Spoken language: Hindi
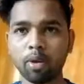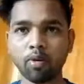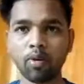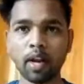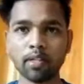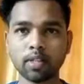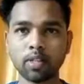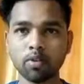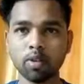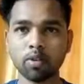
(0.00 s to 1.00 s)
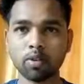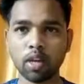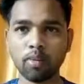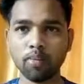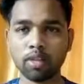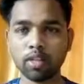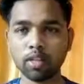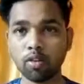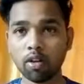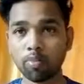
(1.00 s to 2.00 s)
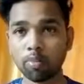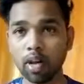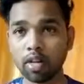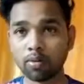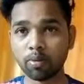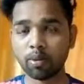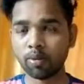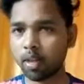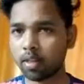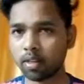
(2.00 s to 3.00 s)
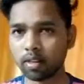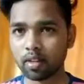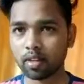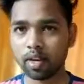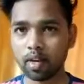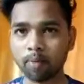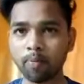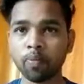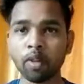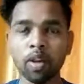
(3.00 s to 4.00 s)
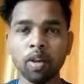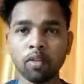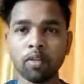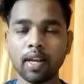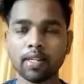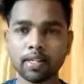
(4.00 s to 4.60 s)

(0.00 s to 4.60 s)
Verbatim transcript: तो गाइस इस वीडियो को स्किप मत कीजिए और पूरा इस वीडियो को एंड तक देखते रहिए तो गाइस